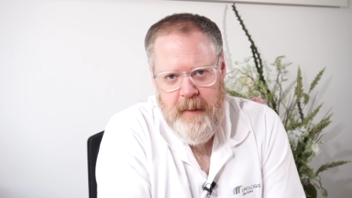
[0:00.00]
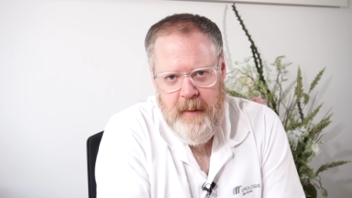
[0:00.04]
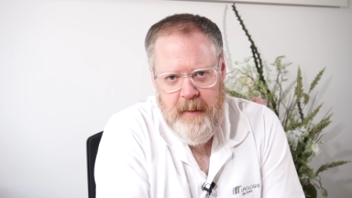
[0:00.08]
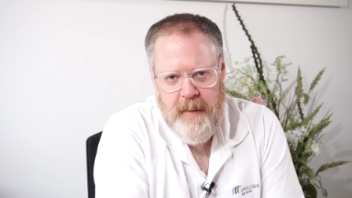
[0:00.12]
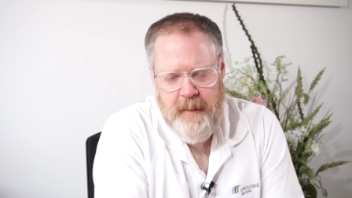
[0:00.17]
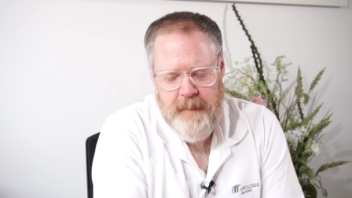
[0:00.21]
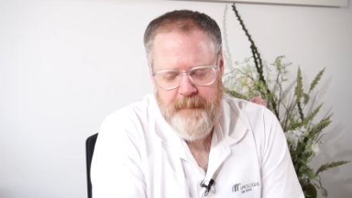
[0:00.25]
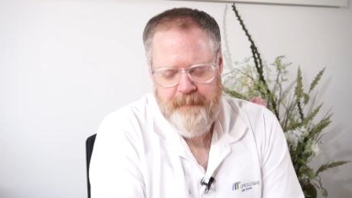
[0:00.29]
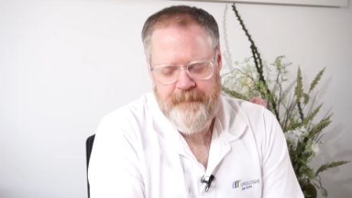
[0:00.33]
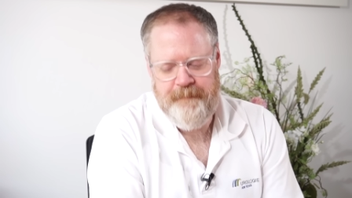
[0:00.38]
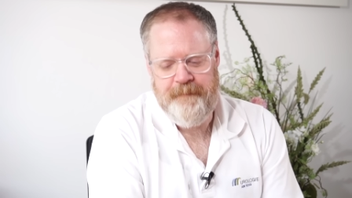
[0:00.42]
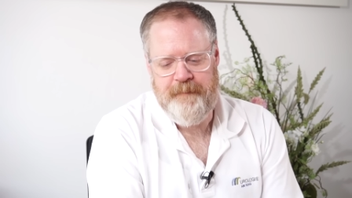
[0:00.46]

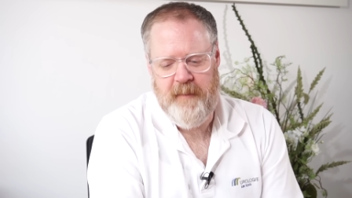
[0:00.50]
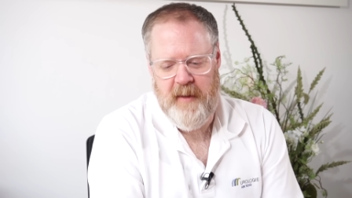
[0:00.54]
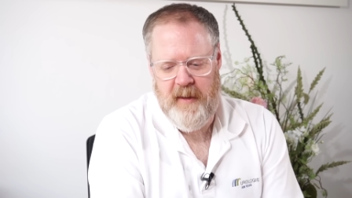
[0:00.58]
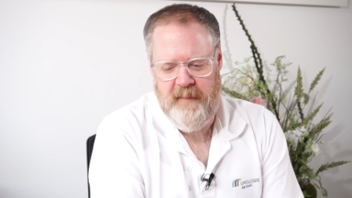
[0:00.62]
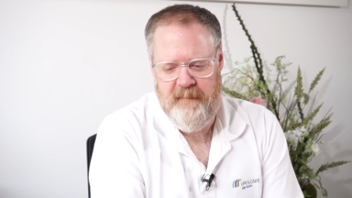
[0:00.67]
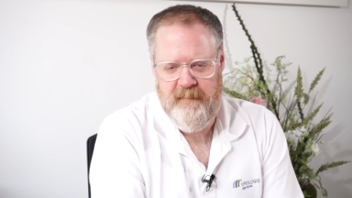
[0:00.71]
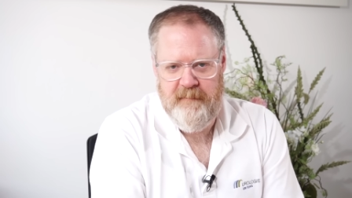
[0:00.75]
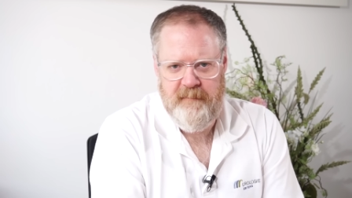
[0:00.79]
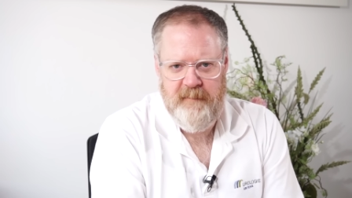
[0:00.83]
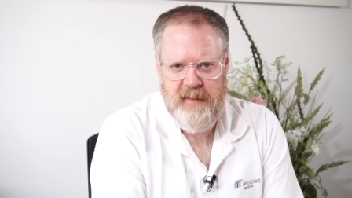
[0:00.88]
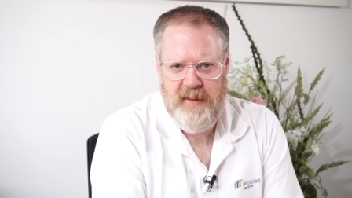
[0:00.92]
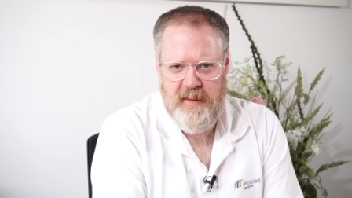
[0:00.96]
Ähm,
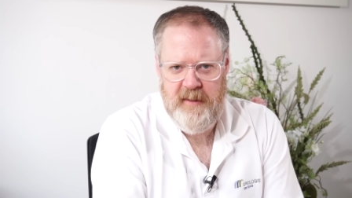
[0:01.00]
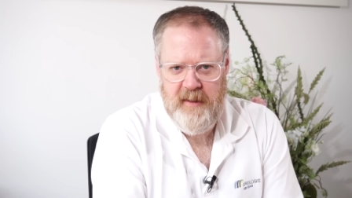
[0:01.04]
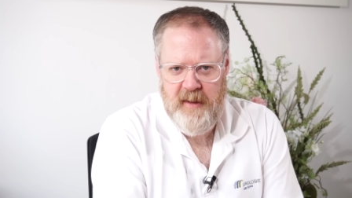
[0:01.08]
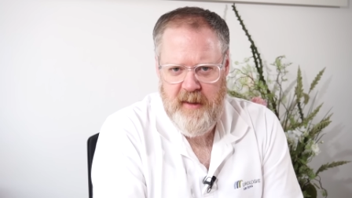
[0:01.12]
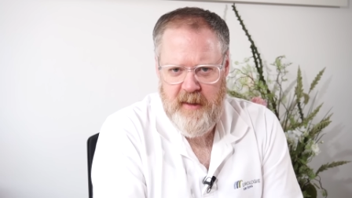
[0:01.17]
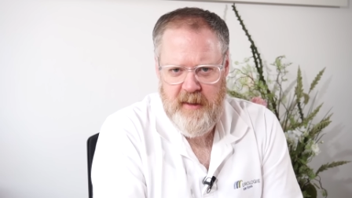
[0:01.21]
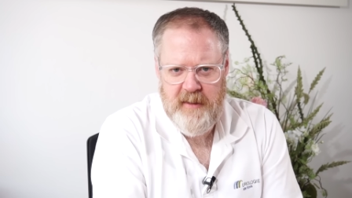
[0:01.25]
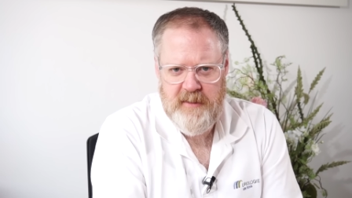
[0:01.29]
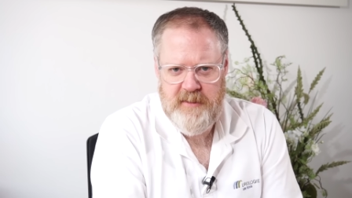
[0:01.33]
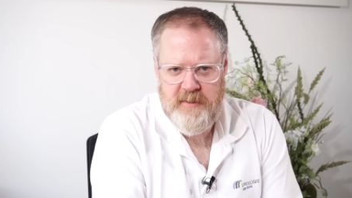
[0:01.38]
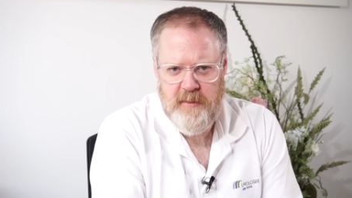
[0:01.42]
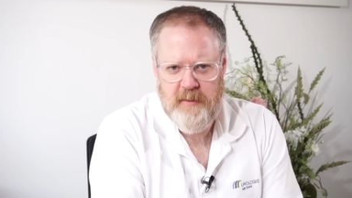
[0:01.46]
wenn die
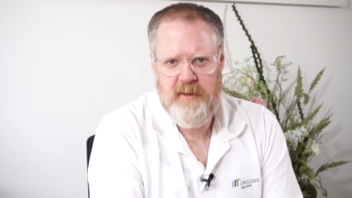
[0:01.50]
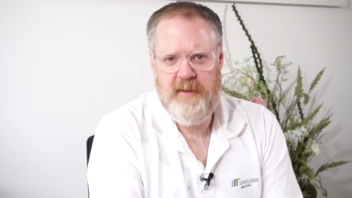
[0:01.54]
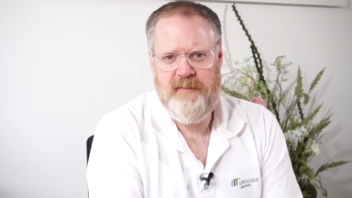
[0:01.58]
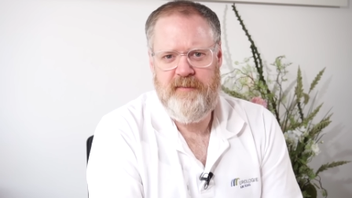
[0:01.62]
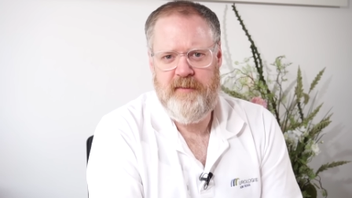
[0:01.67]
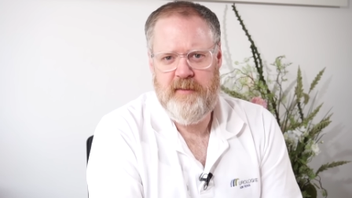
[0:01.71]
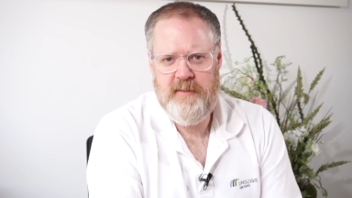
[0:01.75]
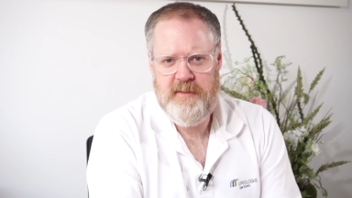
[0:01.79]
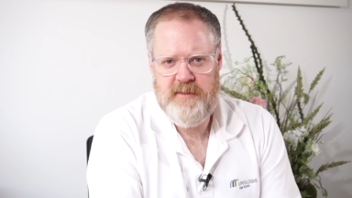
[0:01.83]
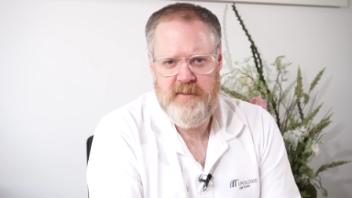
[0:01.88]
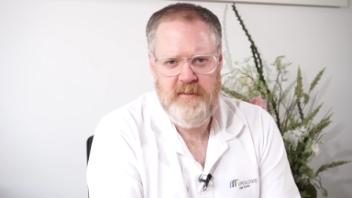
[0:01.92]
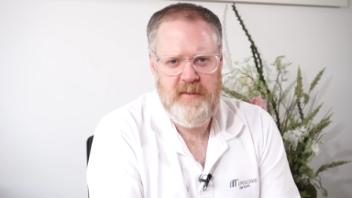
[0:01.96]
Erektion nicht
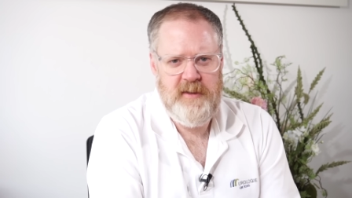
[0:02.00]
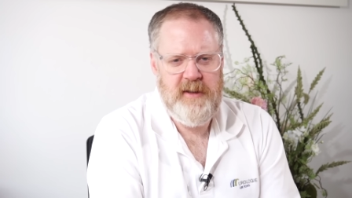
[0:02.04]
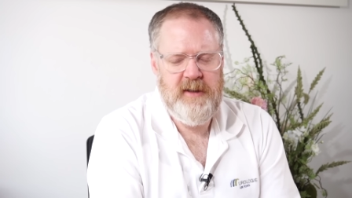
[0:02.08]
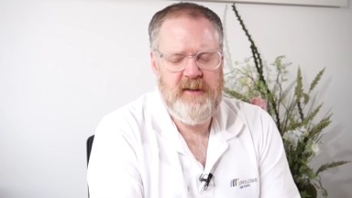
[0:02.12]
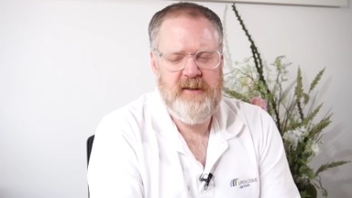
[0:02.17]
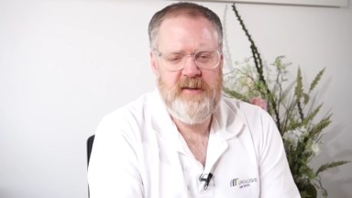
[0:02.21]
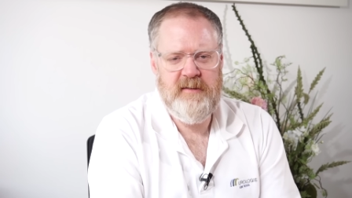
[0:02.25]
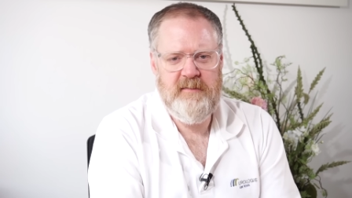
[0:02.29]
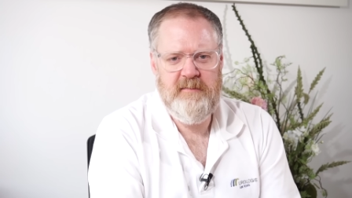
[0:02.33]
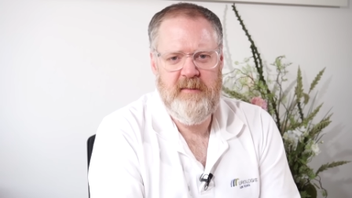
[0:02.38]
funktioniert, äh,